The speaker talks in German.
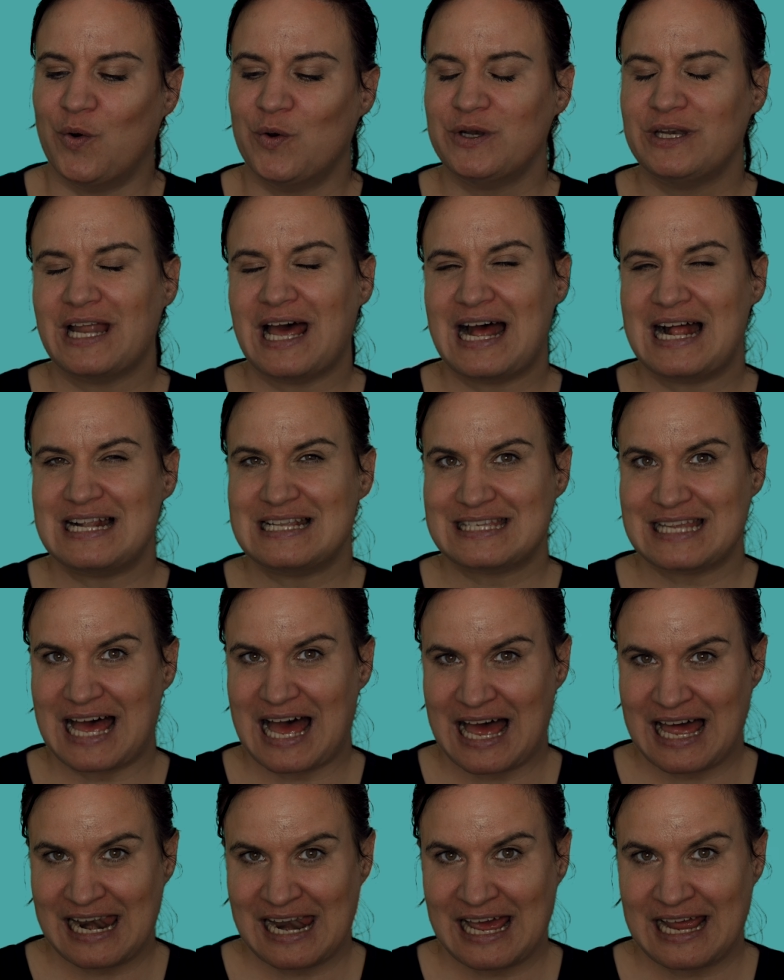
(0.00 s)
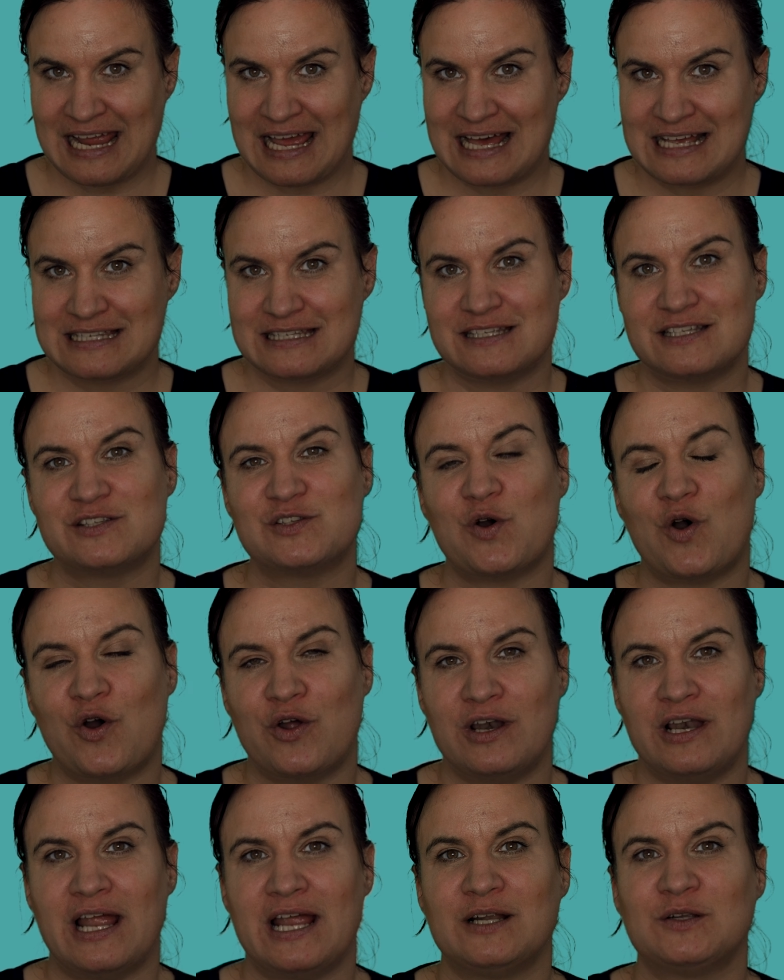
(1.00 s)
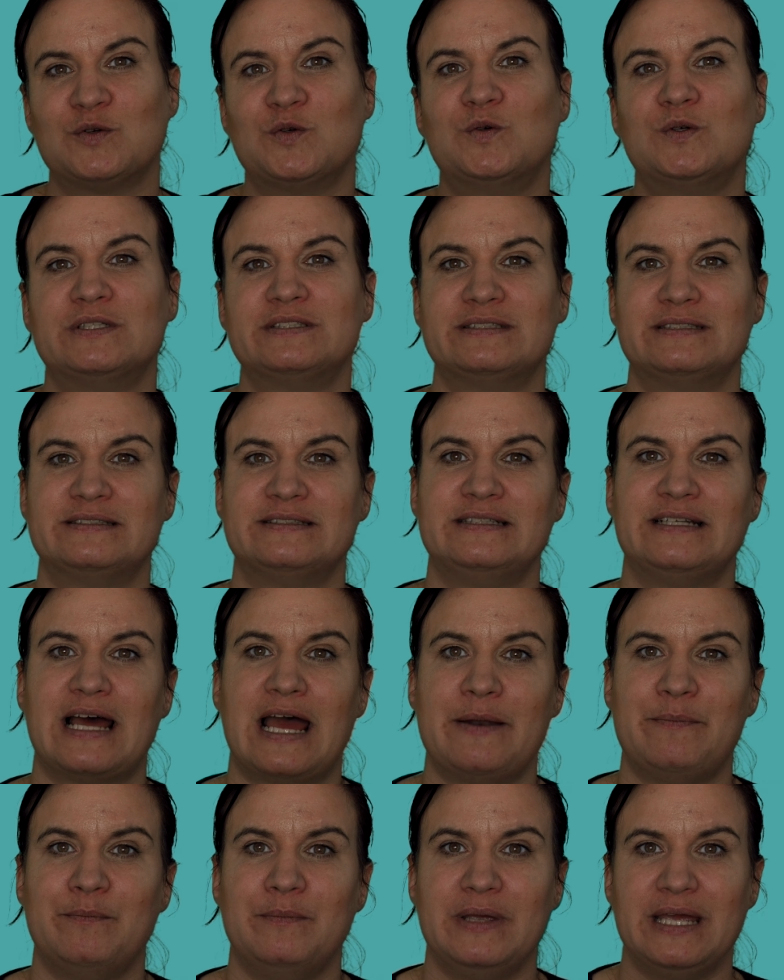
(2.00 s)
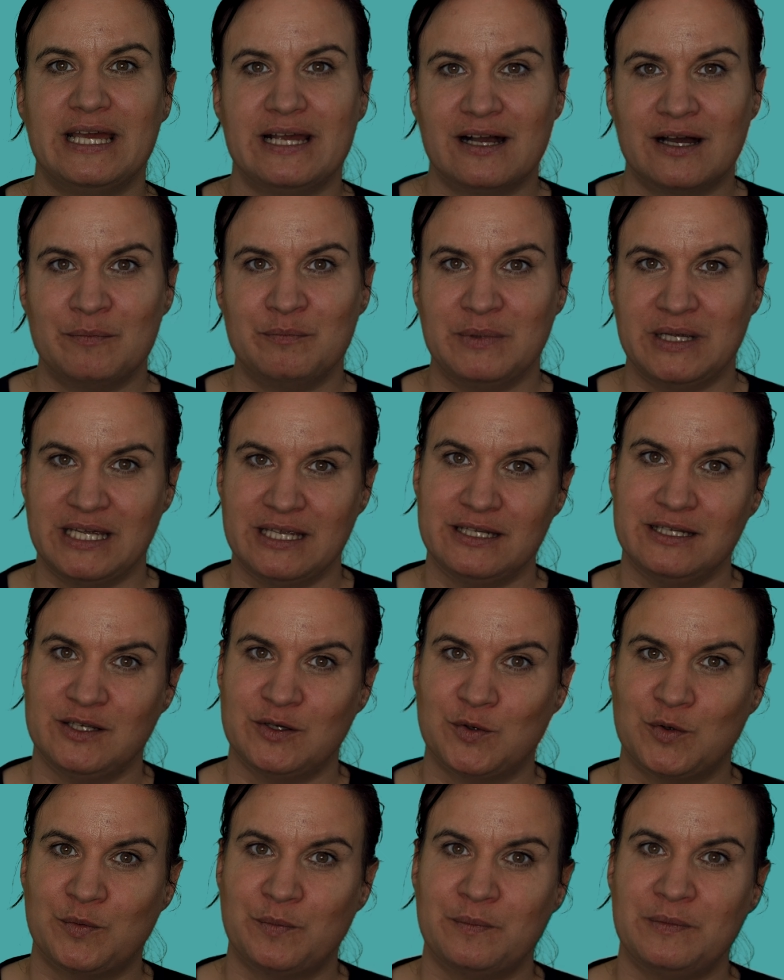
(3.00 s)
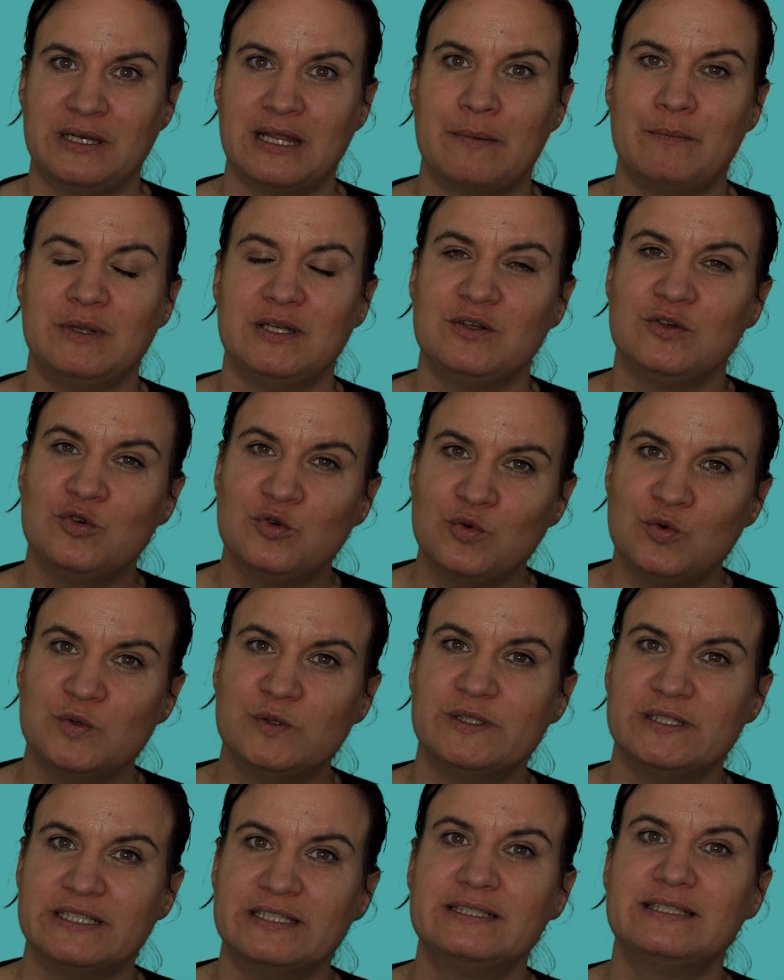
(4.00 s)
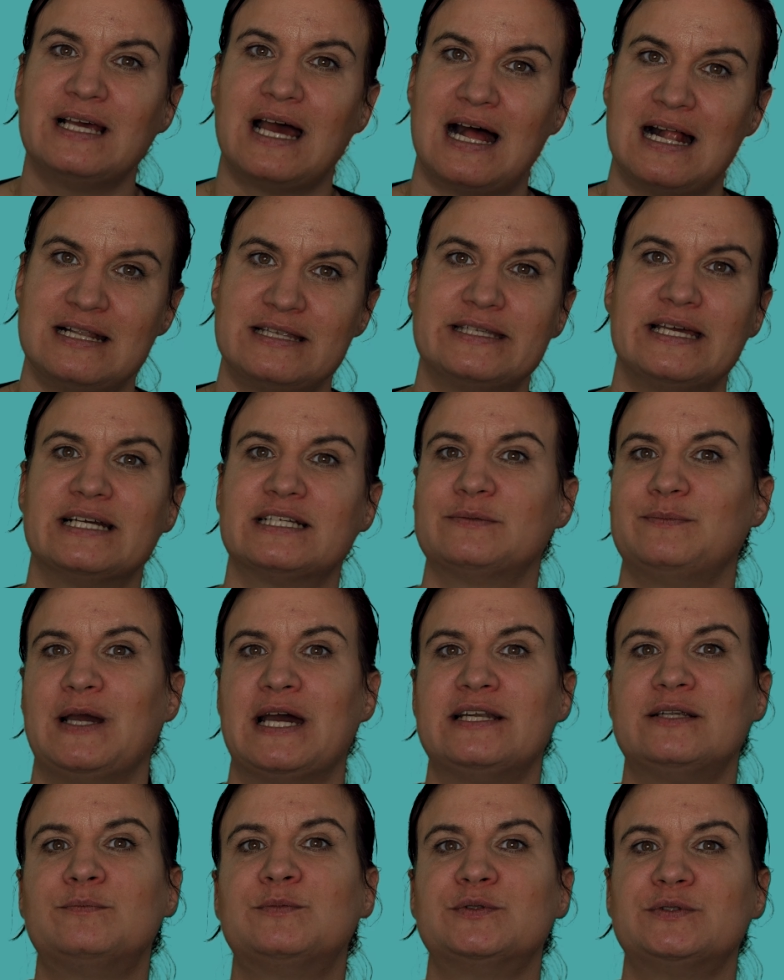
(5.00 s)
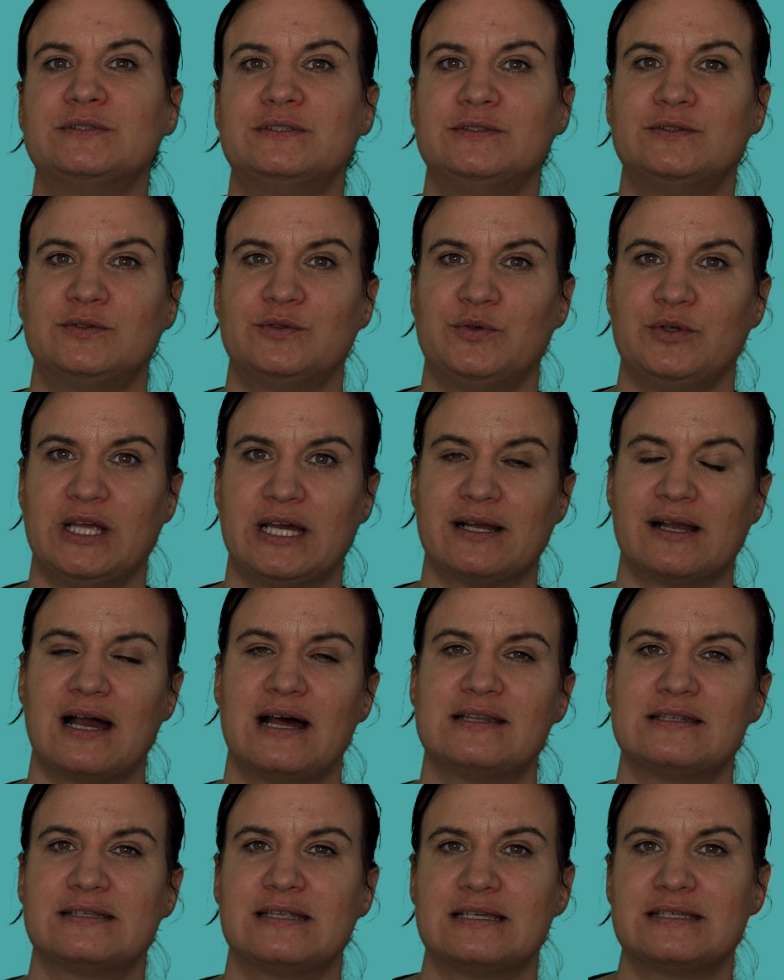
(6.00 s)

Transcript: Und als allererstes, Online-Kurse sind ein Mega-Medium, damit du dich als Experte positionieren kannst.